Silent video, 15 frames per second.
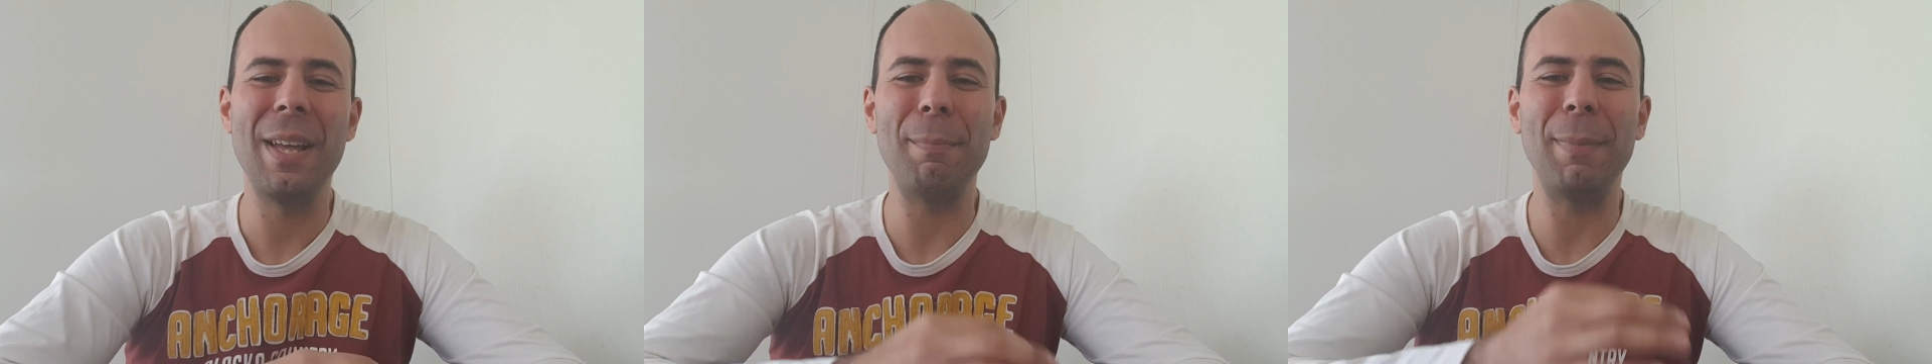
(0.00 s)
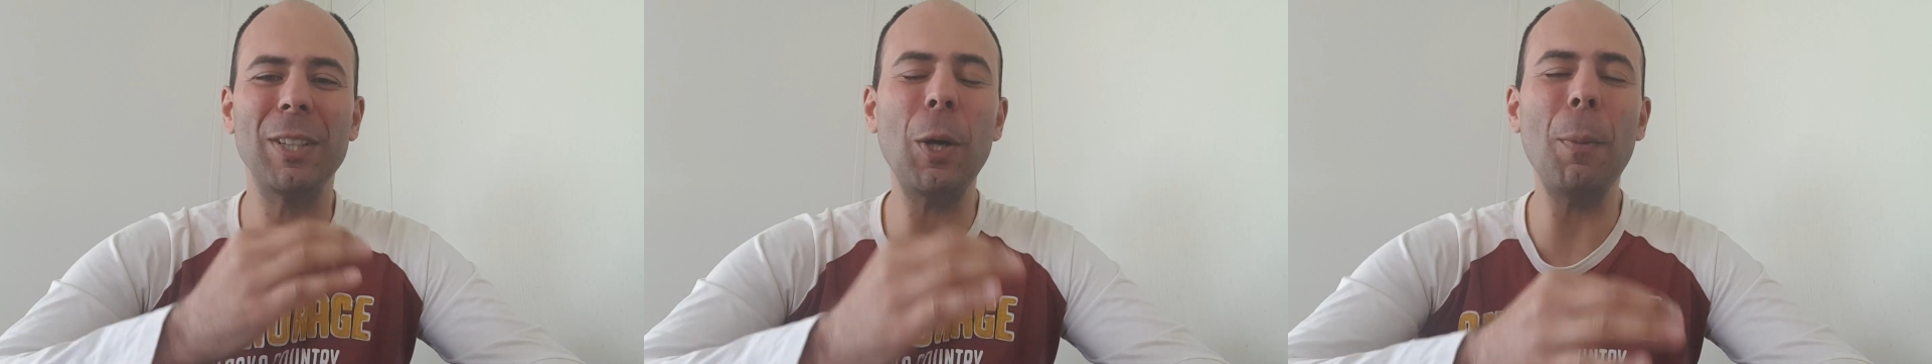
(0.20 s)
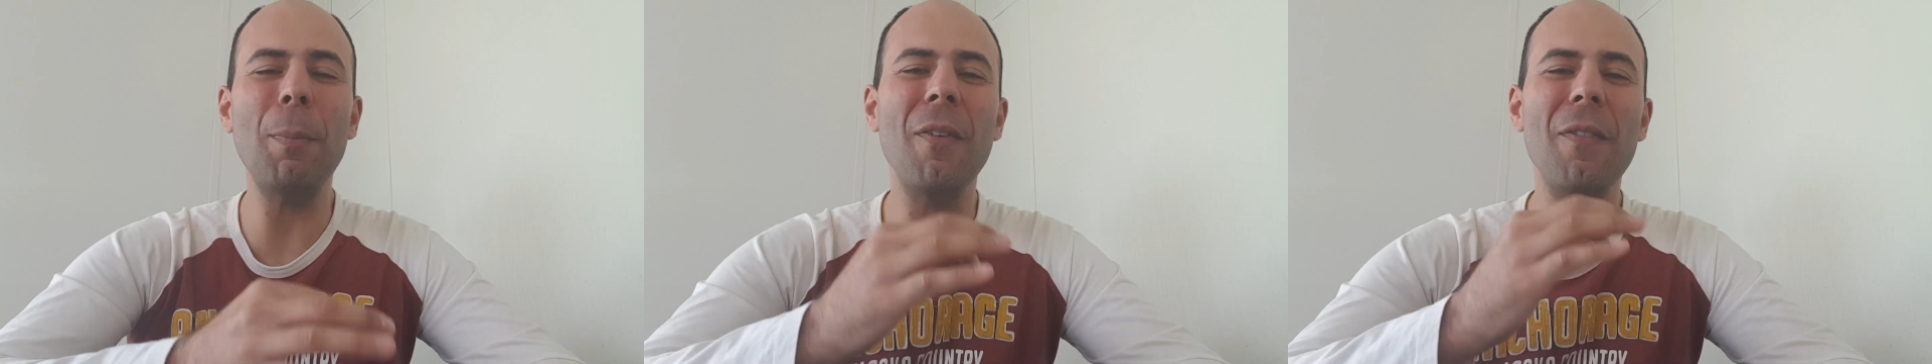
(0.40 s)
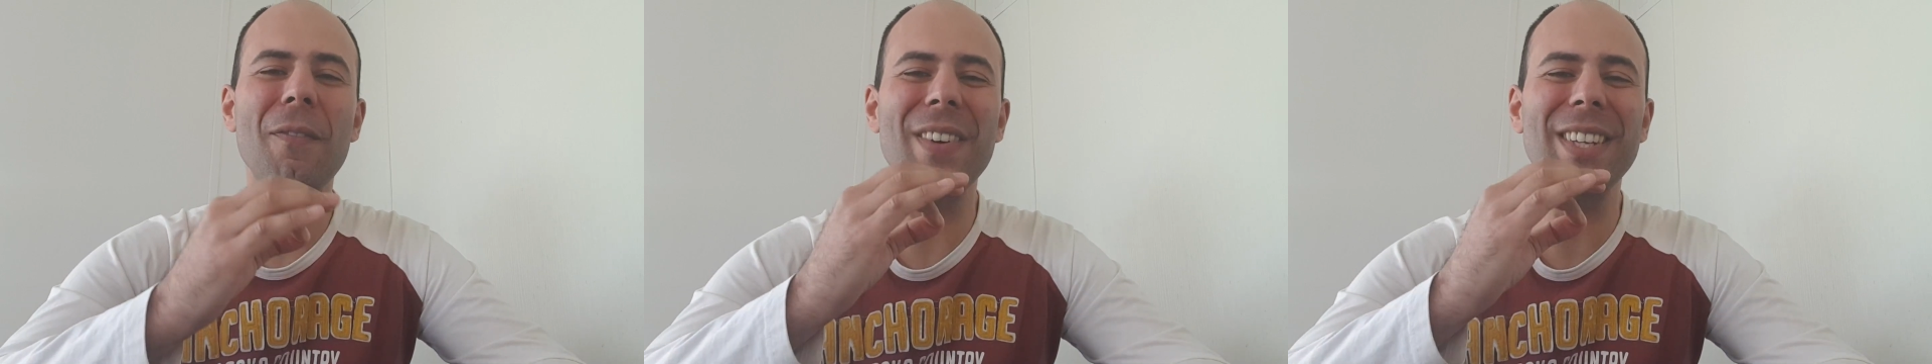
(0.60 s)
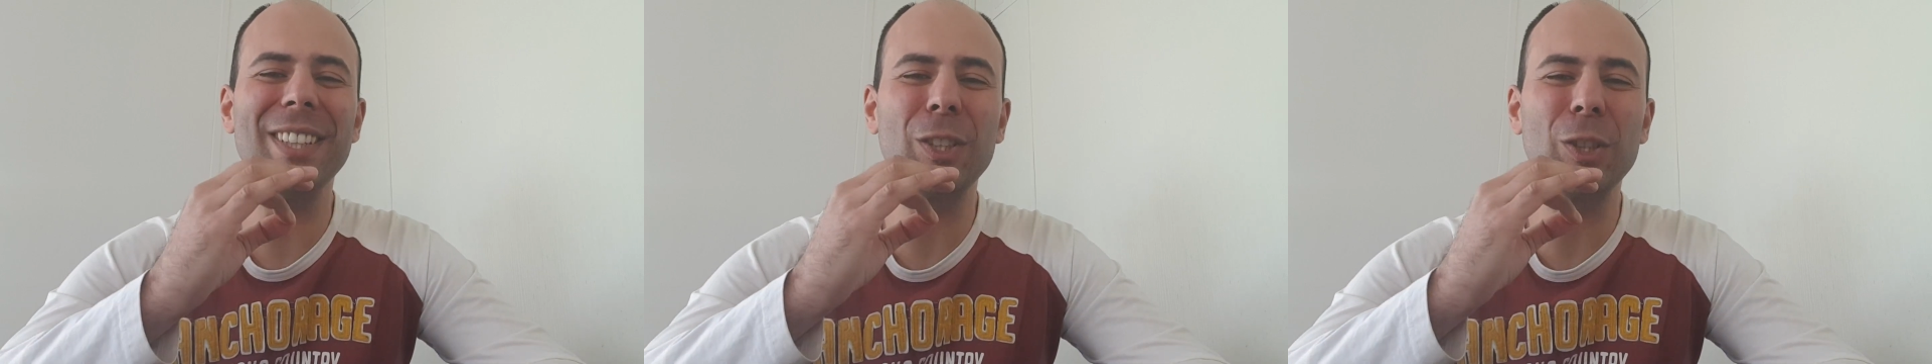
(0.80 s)
ma dopo
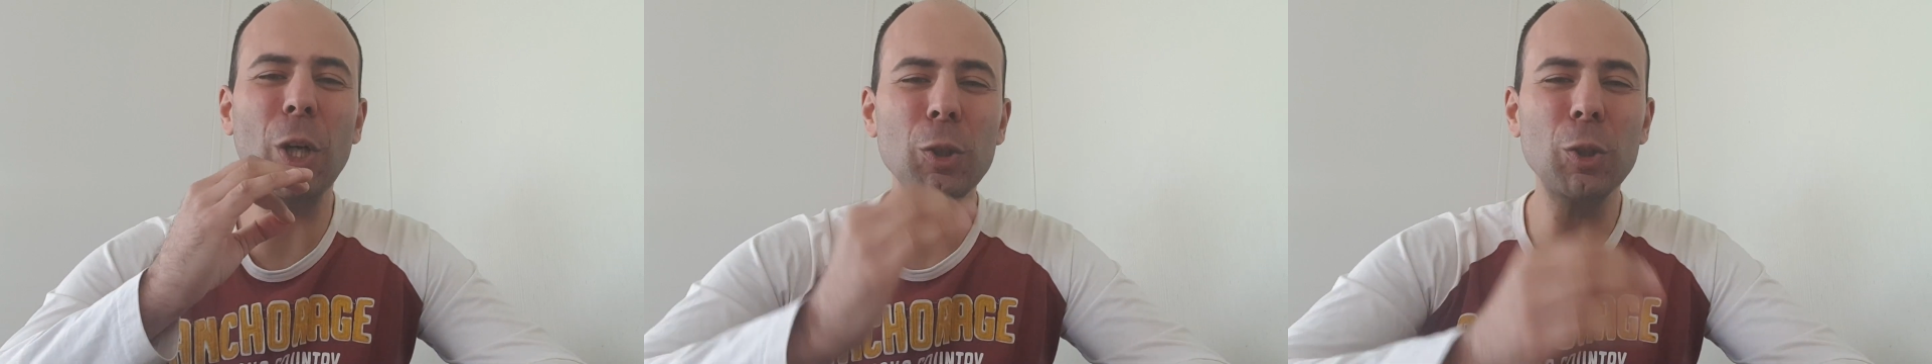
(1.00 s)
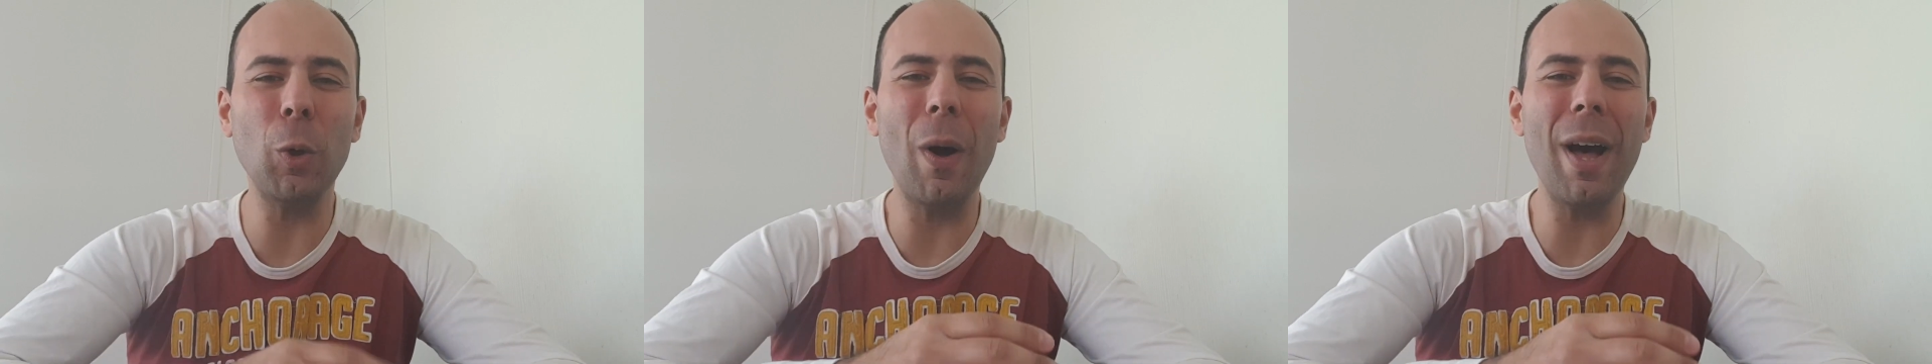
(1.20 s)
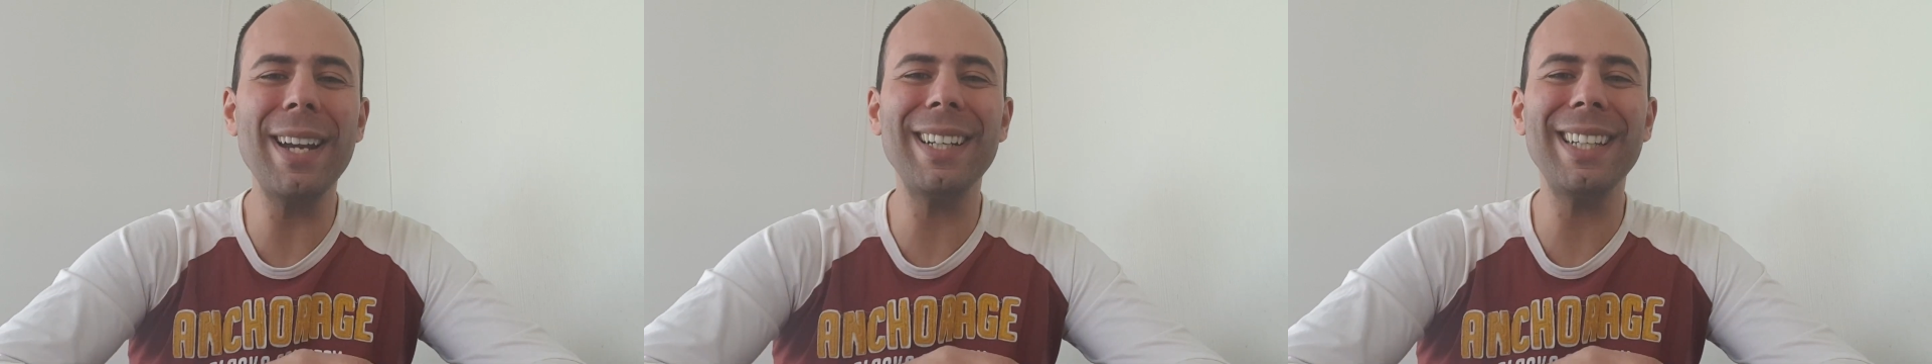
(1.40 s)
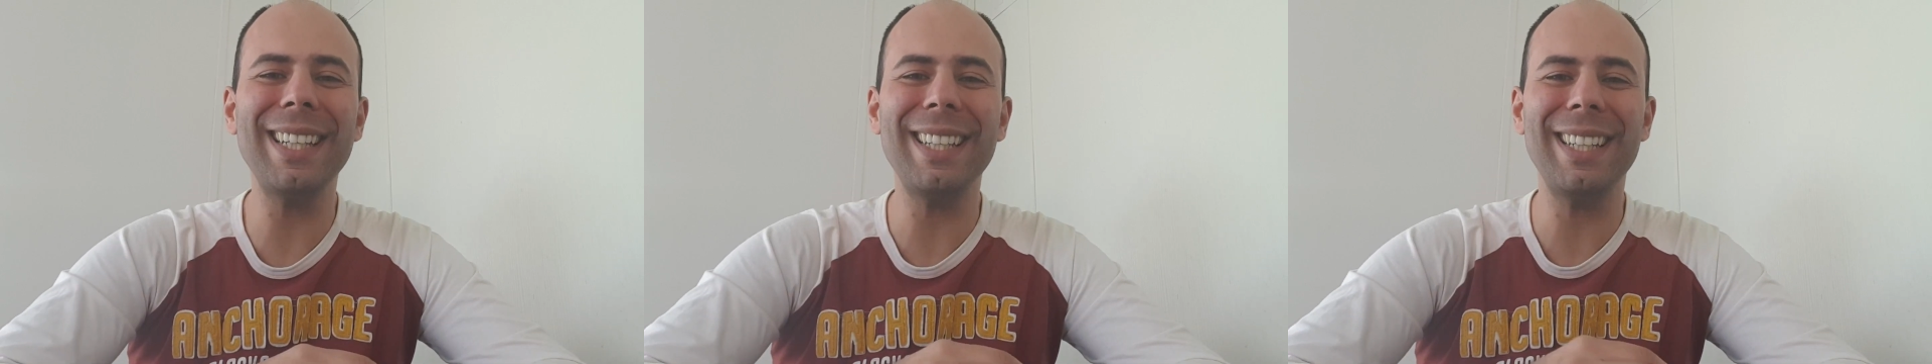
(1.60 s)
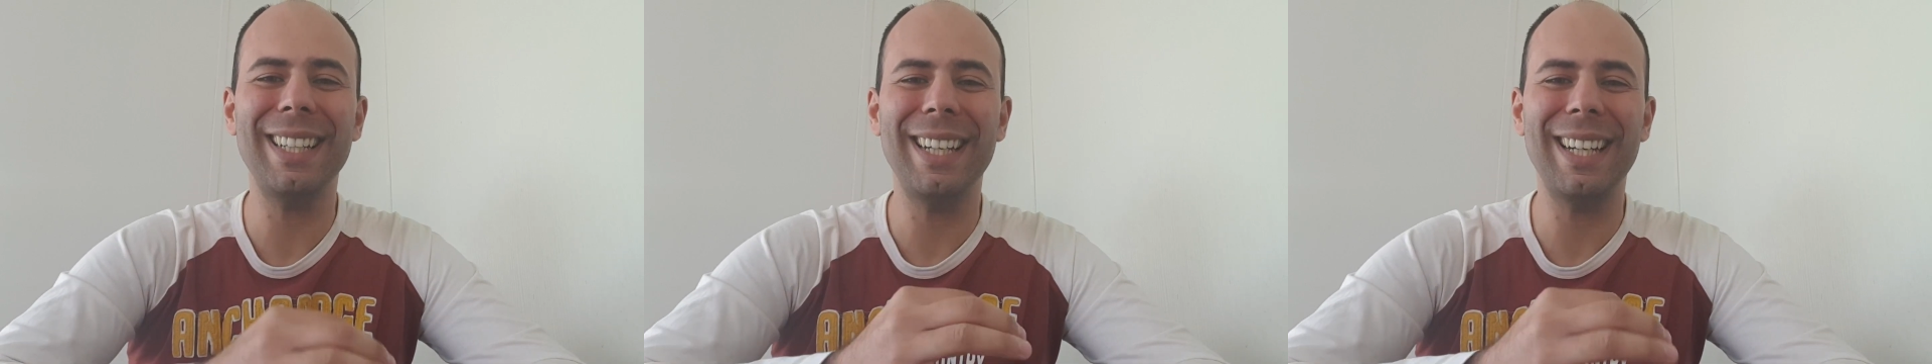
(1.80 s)
28 anni